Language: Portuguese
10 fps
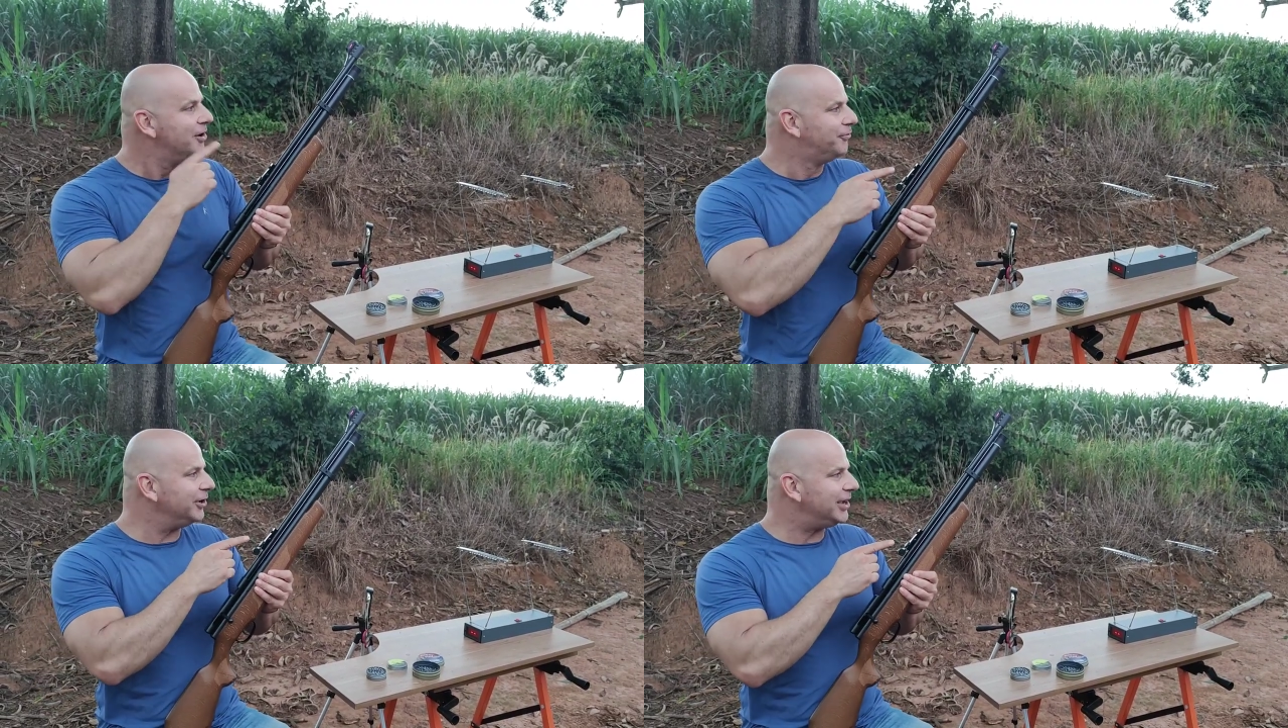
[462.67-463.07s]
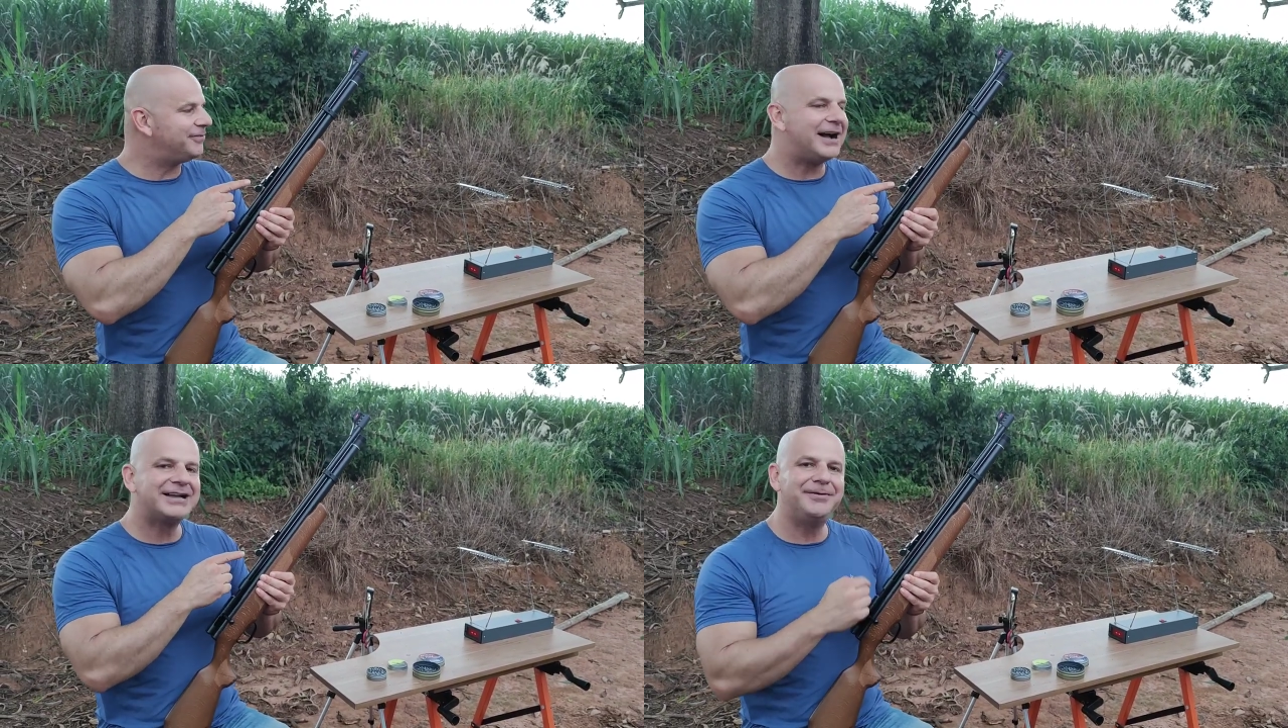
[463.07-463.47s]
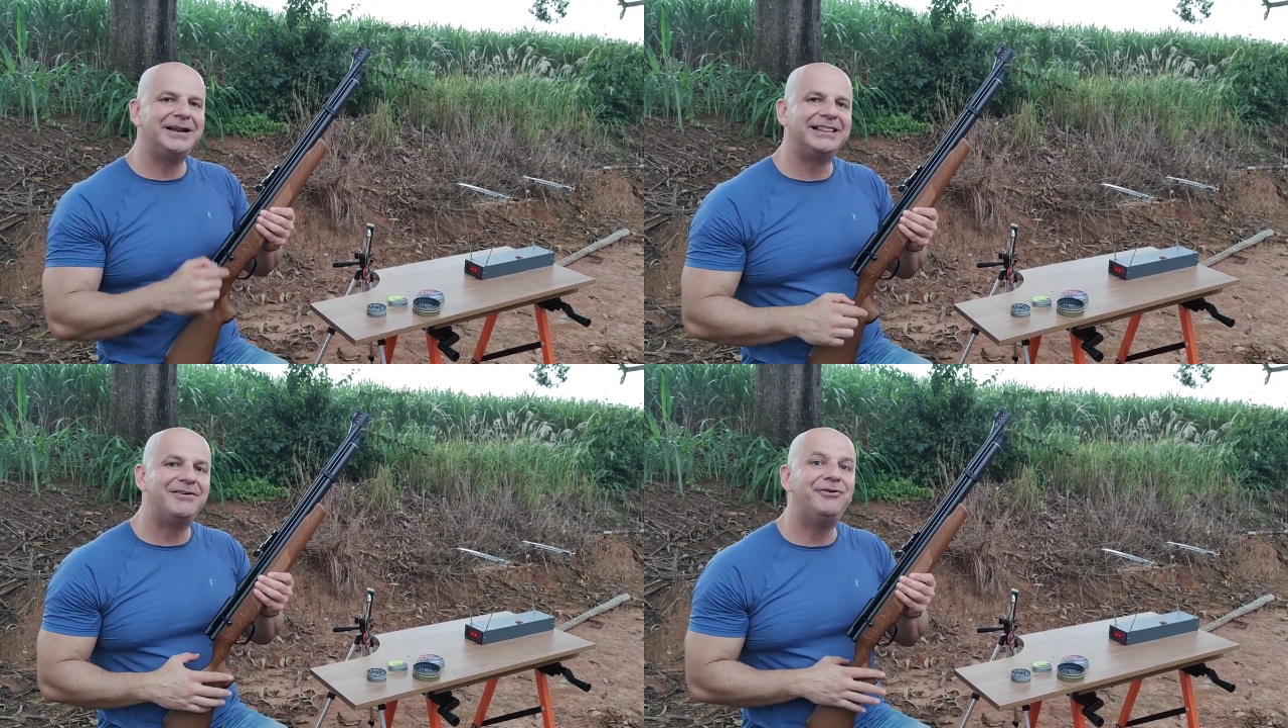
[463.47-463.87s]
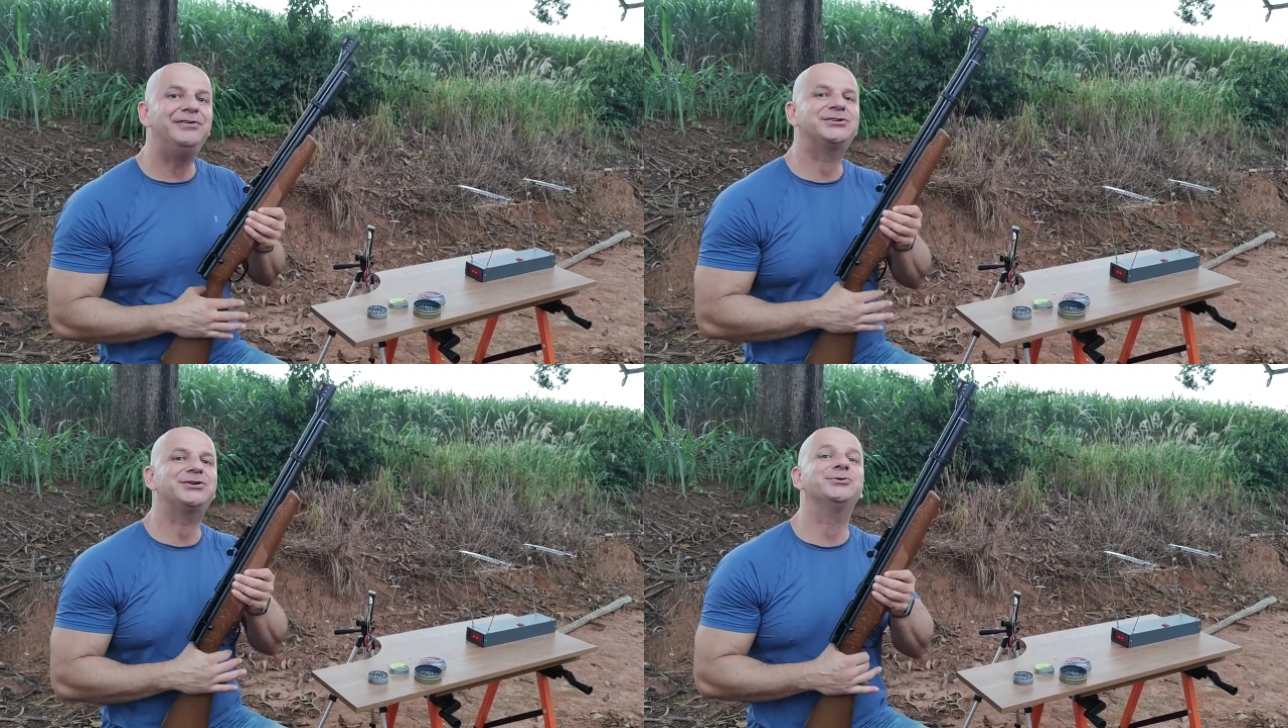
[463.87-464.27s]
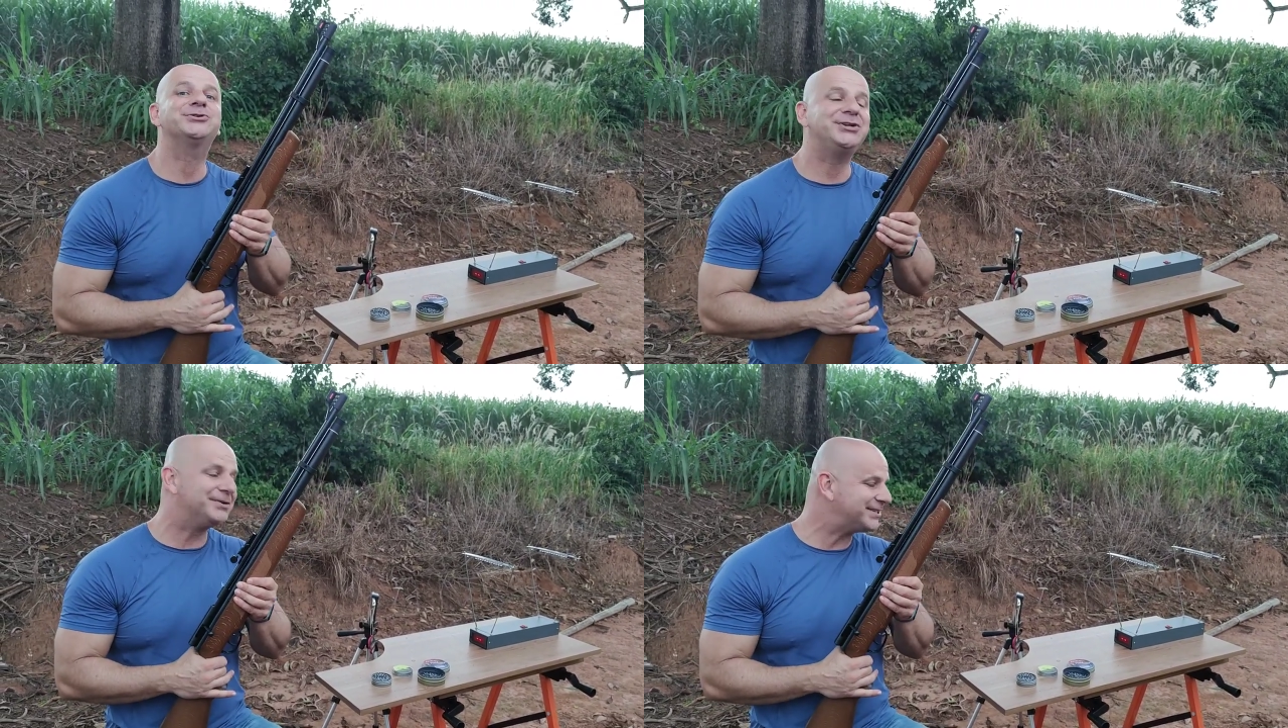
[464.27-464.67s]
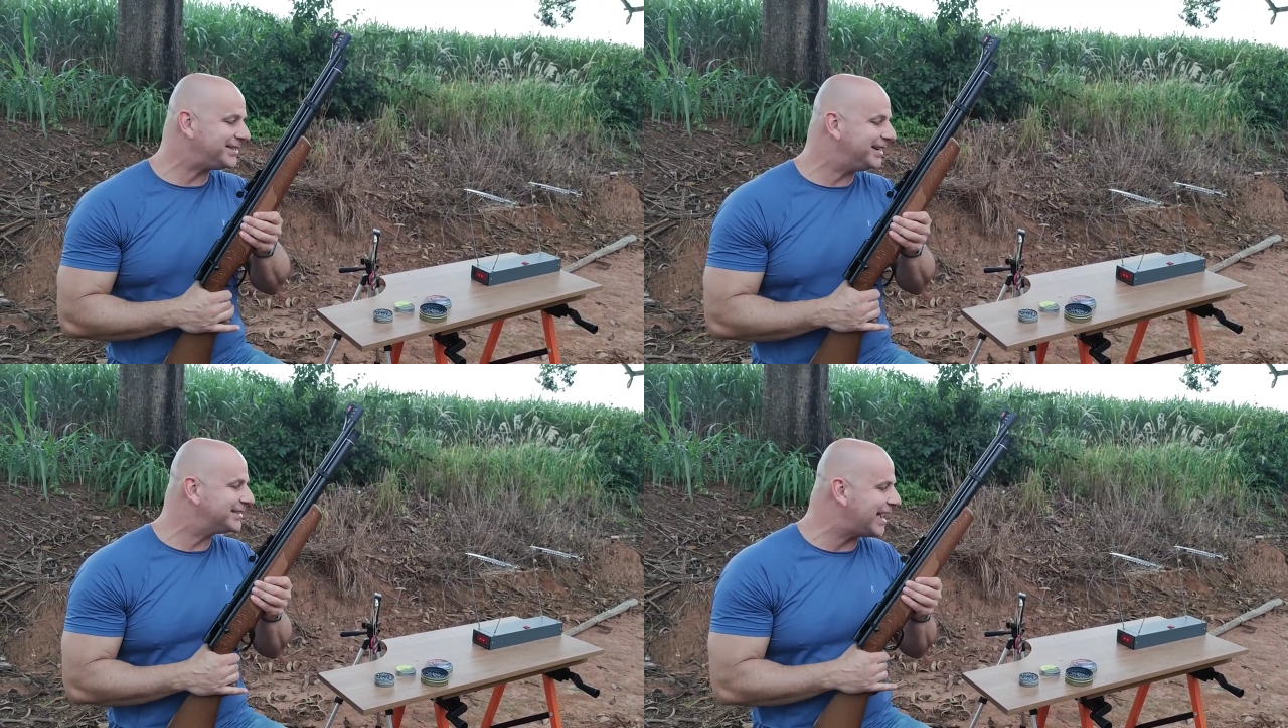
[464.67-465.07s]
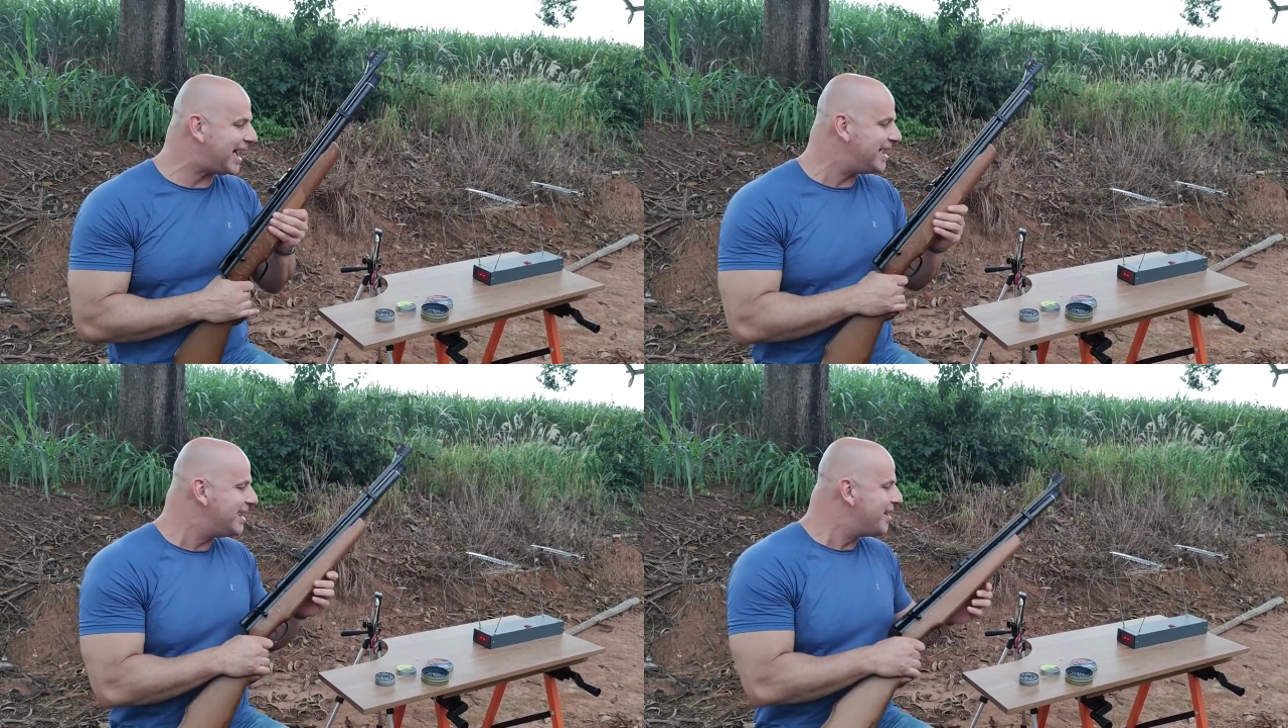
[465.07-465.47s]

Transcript: Vou levar a câmera lá, vamos ver se eu consigo acertar